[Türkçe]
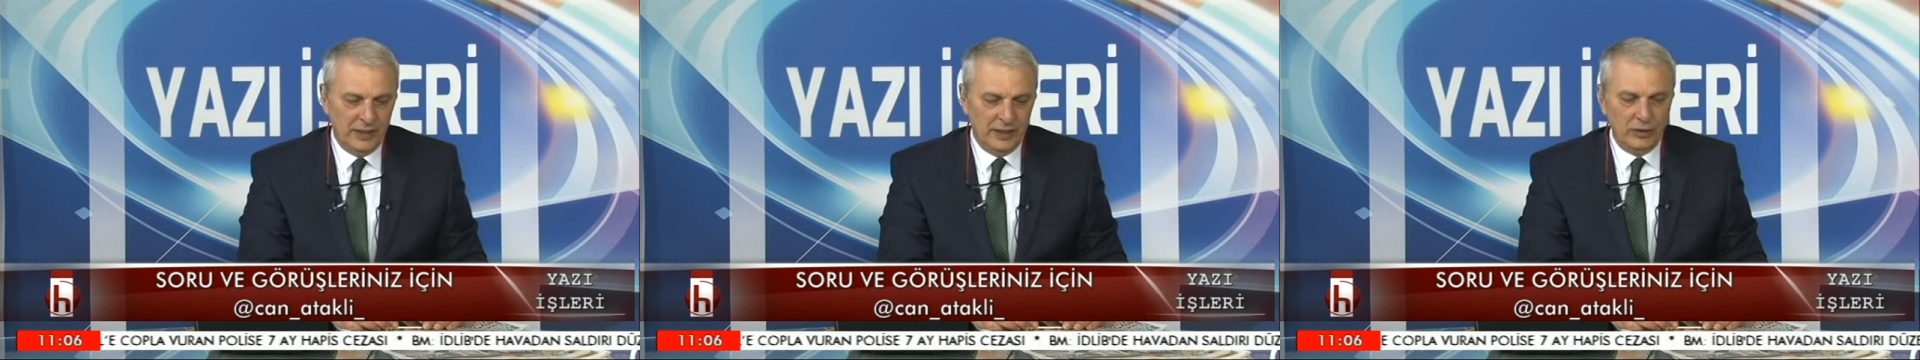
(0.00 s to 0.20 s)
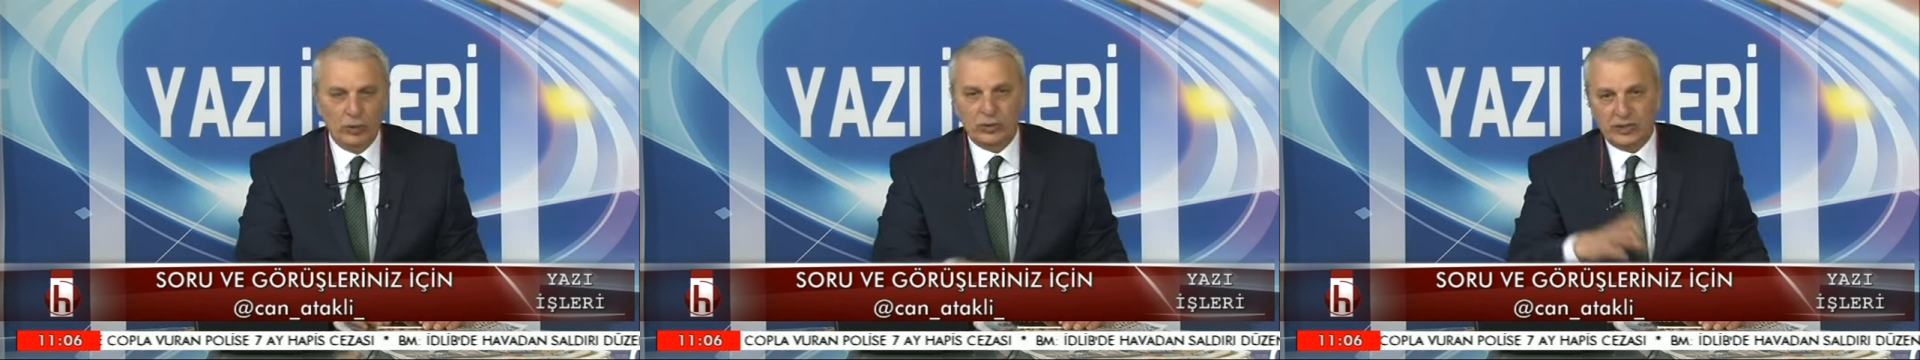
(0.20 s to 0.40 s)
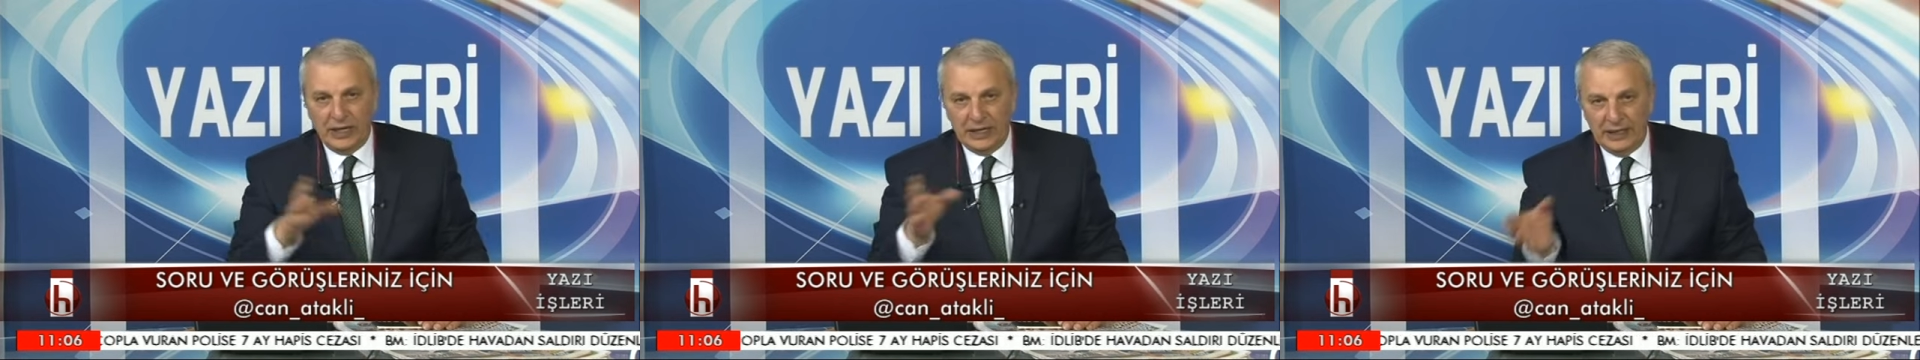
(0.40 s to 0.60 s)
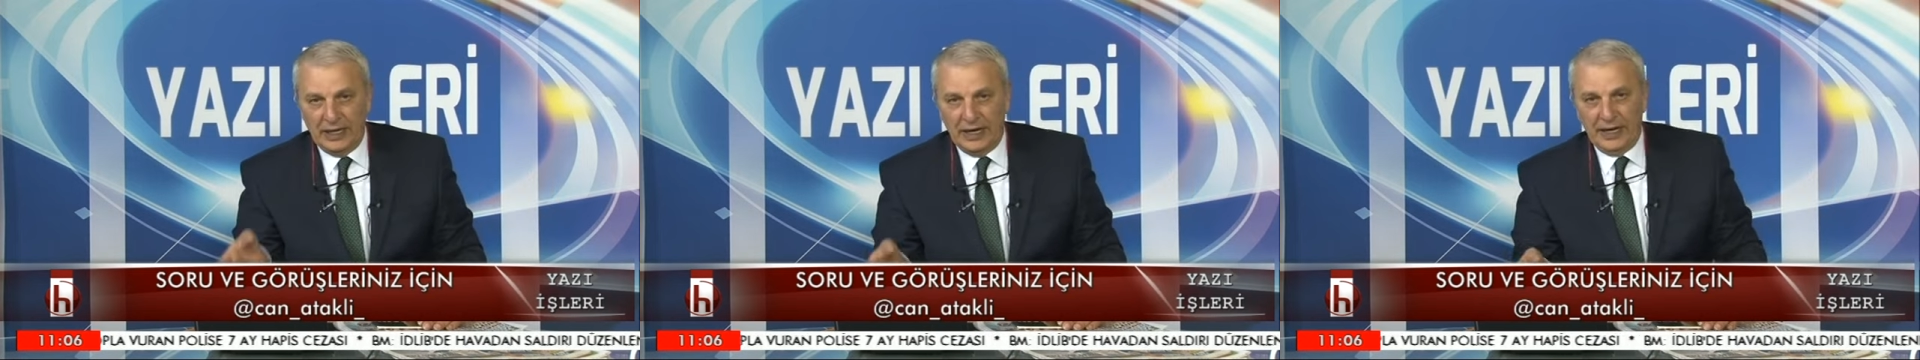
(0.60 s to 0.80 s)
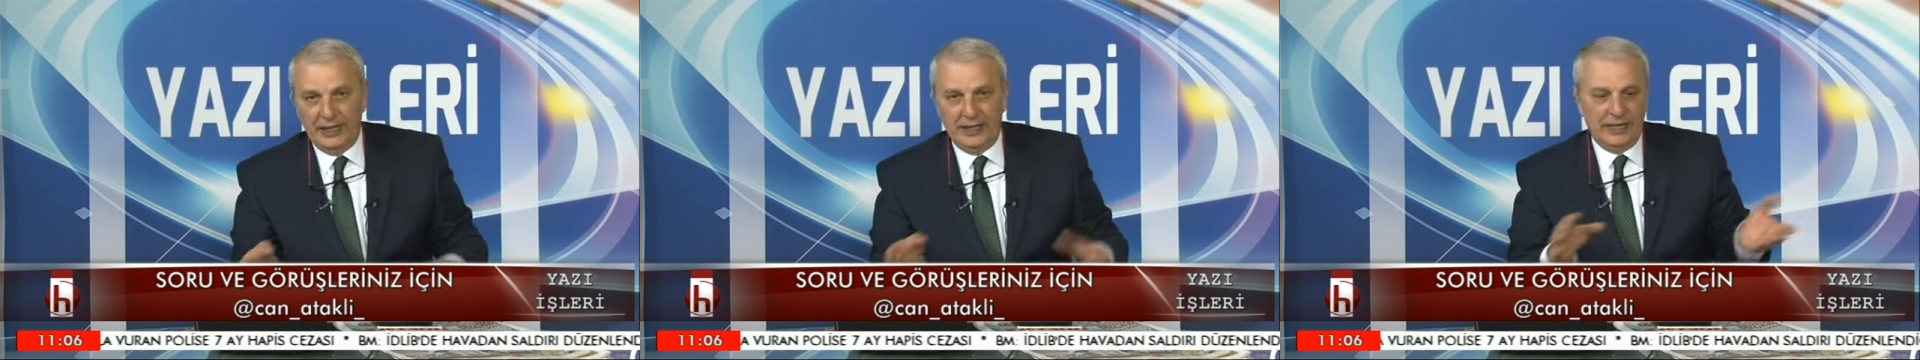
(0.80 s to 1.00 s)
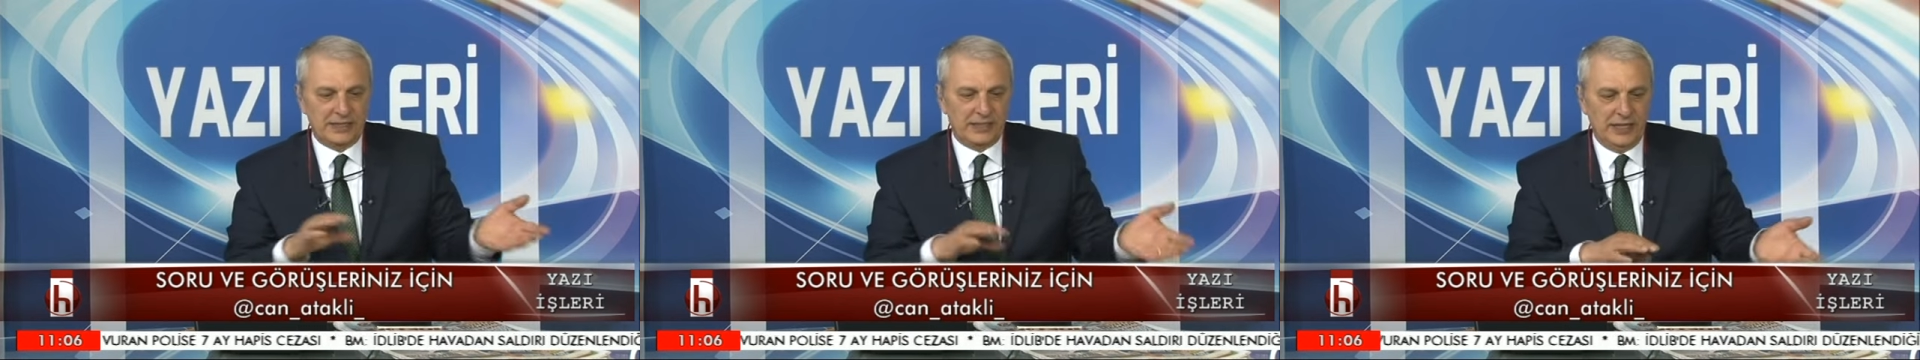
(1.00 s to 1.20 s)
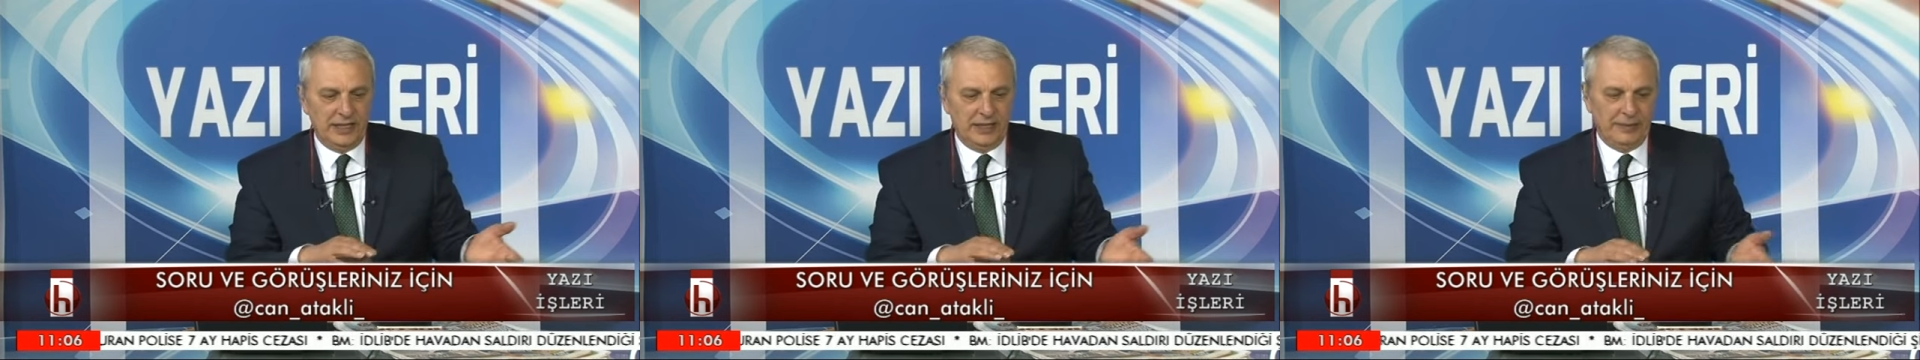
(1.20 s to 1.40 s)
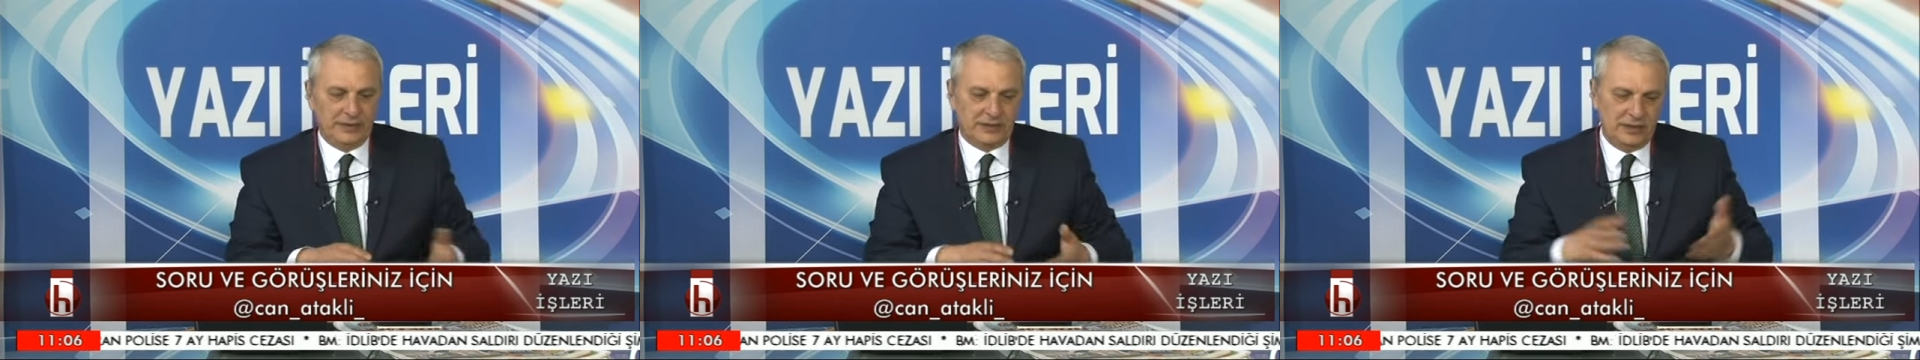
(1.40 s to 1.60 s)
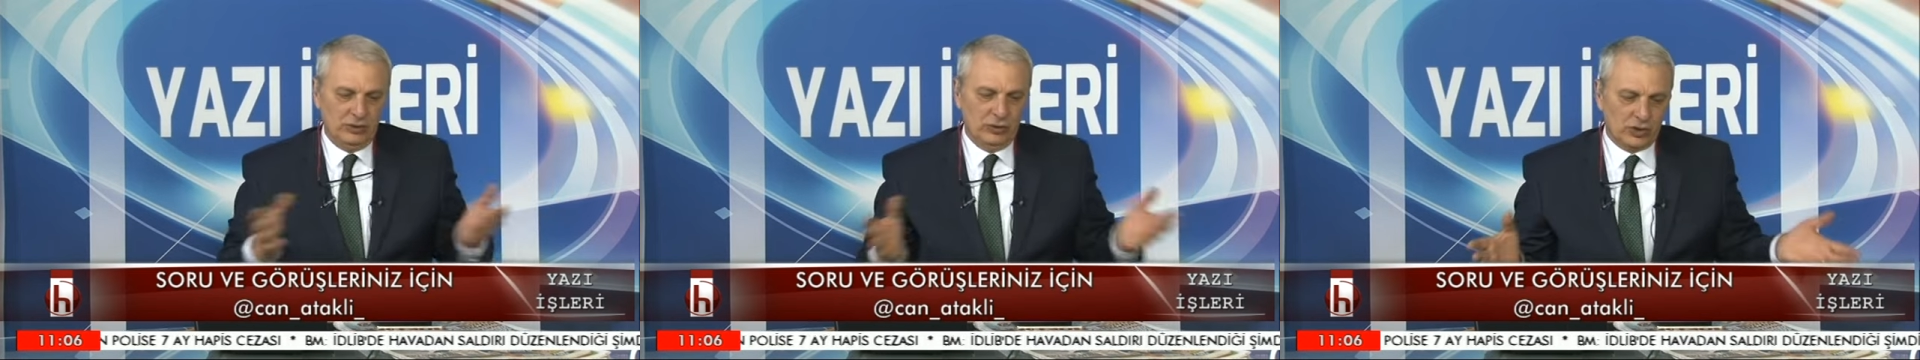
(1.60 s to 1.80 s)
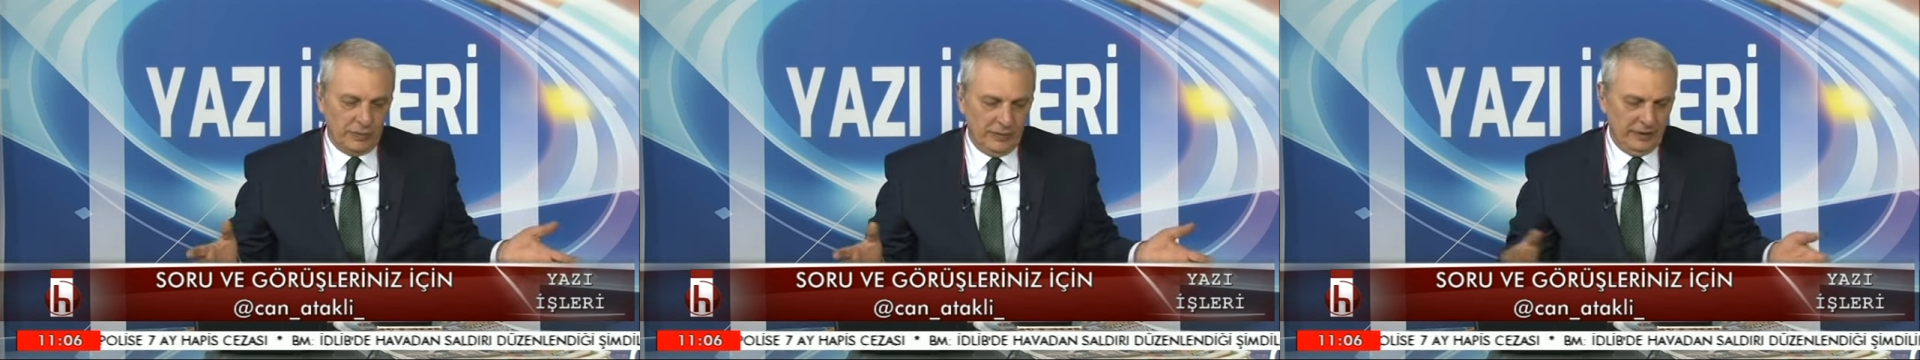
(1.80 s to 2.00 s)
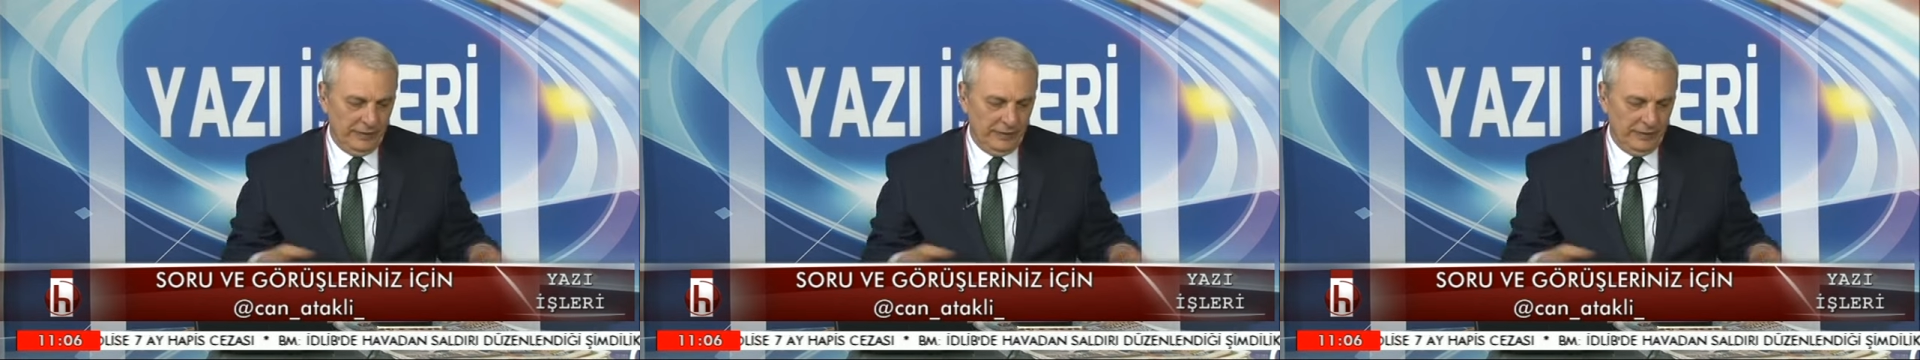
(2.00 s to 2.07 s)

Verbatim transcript: Yok sen idare edersin edemezsin o zaman